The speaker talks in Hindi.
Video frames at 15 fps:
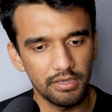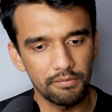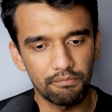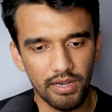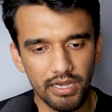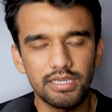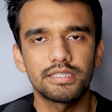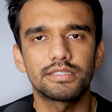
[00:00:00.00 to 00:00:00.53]
कि
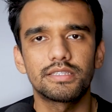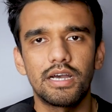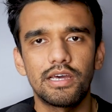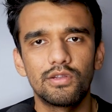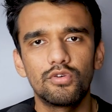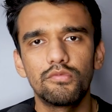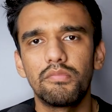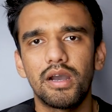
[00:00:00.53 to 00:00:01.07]

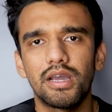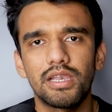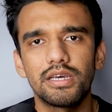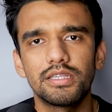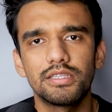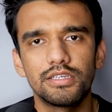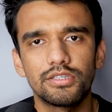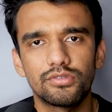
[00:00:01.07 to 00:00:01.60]
पाकिस्तान हो
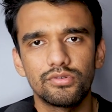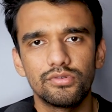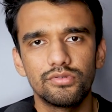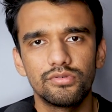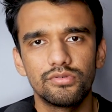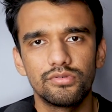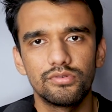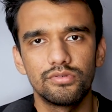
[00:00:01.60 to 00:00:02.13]
बांग्लादेश
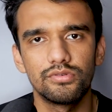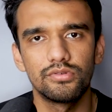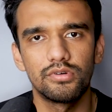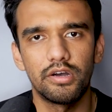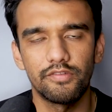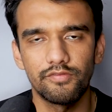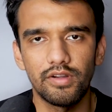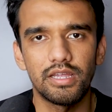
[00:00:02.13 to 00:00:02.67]
हो
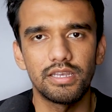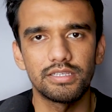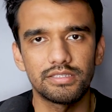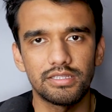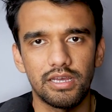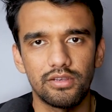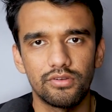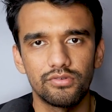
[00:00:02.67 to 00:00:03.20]

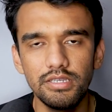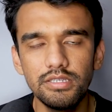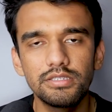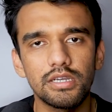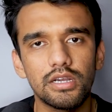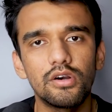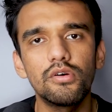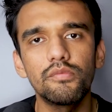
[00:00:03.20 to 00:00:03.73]
अफगानिस्तान हो इन
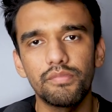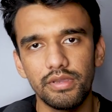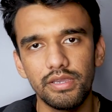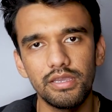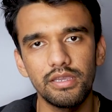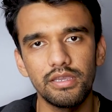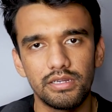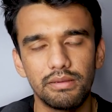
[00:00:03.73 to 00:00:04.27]
जगहों पे
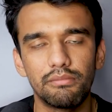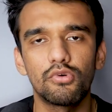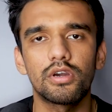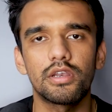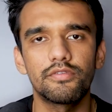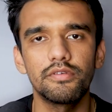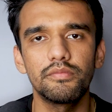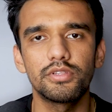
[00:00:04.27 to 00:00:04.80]

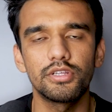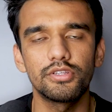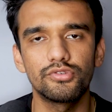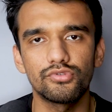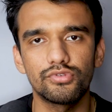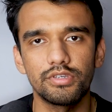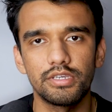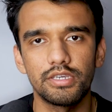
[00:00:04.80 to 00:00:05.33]
डेमोग्राफी बदल
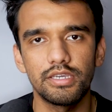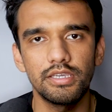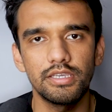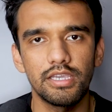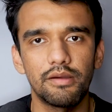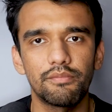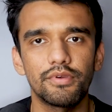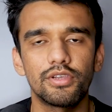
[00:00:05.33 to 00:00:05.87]
चुकी है
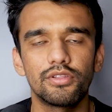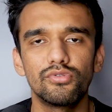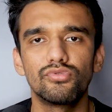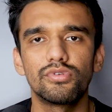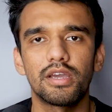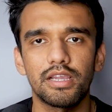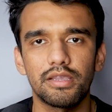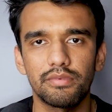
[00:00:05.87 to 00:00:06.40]
यहाँ पे
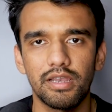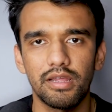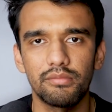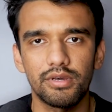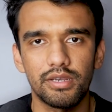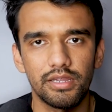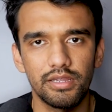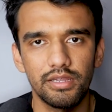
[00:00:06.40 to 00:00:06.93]
हिंदू ना के
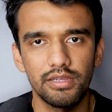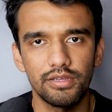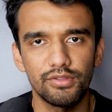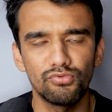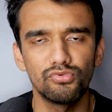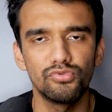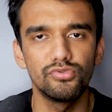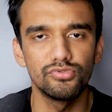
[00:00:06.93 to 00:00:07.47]
बराबर हैं
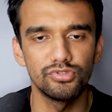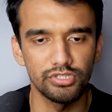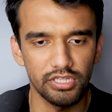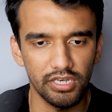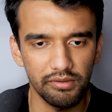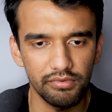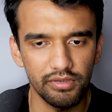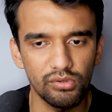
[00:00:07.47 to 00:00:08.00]
हिंदू
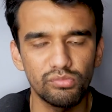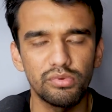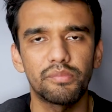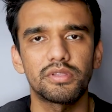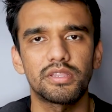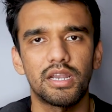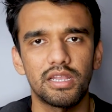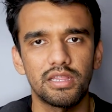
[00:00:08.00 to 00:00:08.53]
जितने भी हैं उन पर
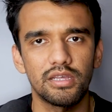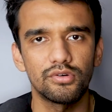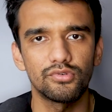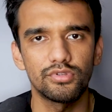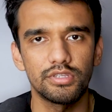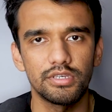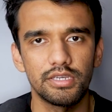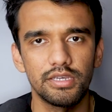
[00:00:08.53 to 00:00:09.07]
प्रताड़ना
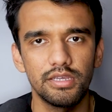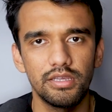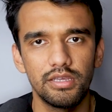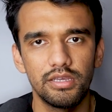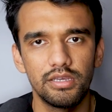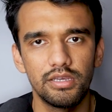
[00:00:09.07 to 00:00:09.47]
होती है